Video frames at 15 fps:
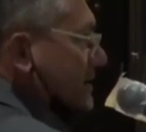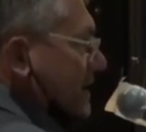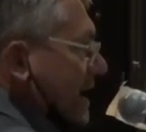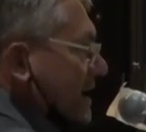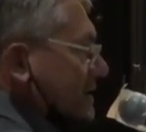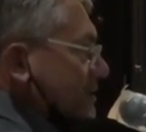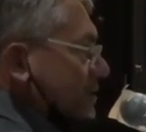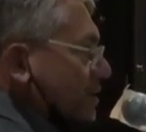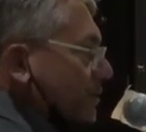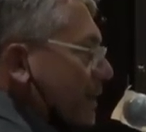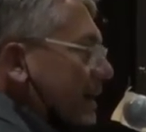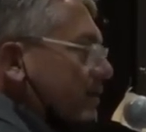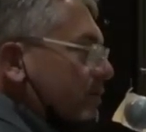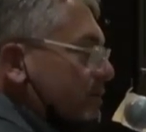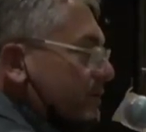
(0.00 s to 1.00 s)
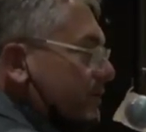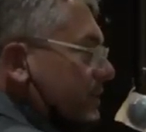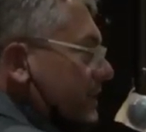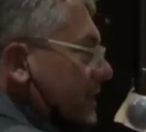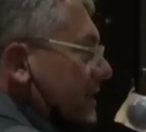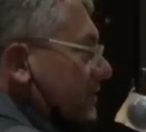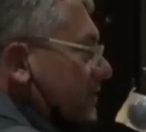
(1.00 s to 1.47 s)
das Recht, so eine Meinung zu
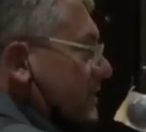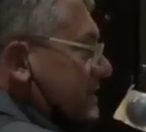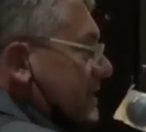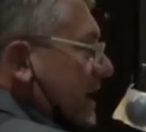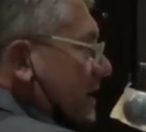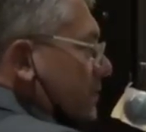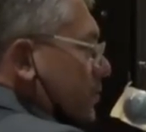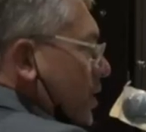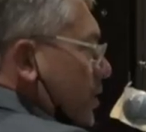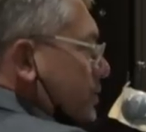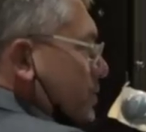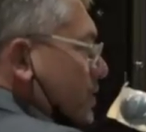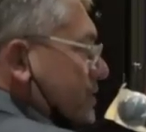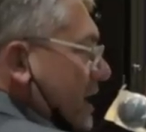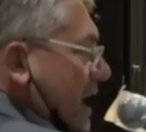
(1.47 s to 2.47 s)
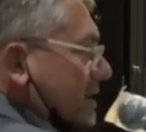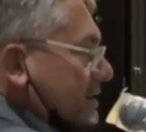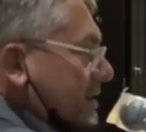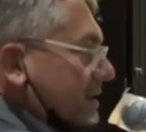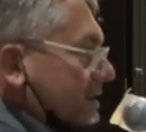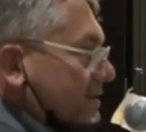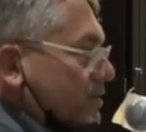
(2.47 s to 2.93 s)
vertreten, wie sie hat und auch solche
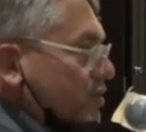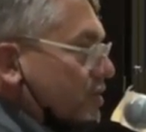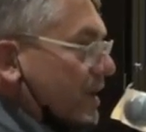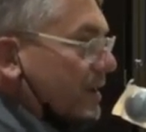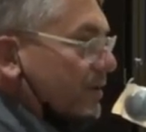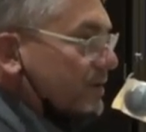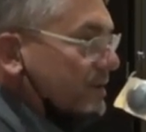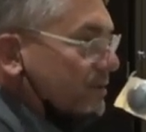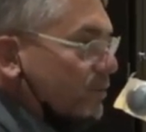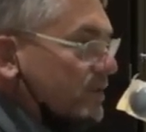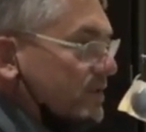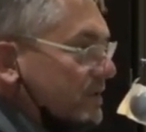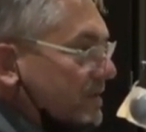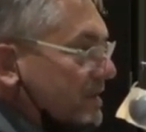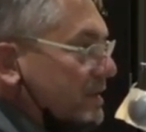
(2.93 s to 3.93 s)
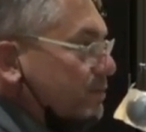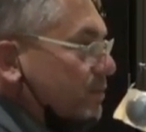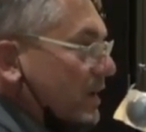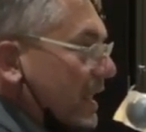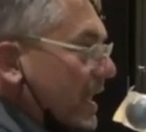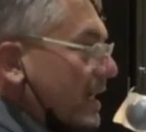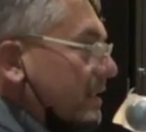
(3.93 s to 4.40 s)
Anträge zu stellen. Und Sie müssen sie nicht
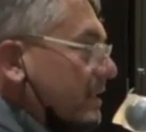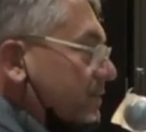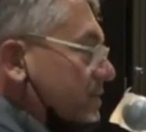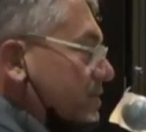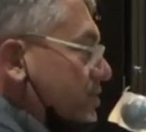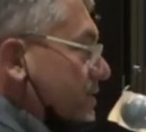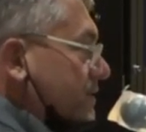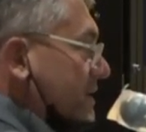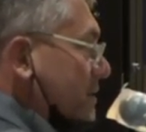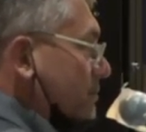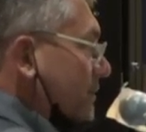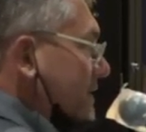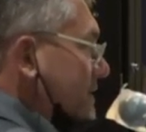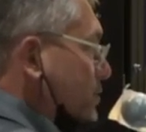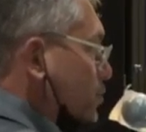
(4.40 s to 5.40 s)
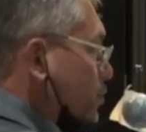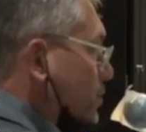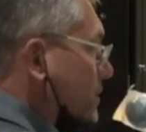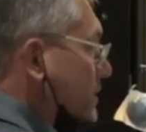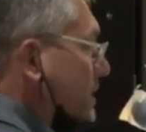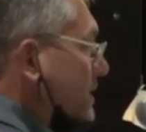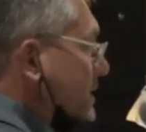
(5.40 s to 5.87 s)
belehren. Die wissen schon selber, was sie
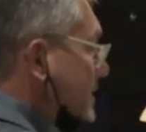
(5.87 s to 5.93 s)
tun.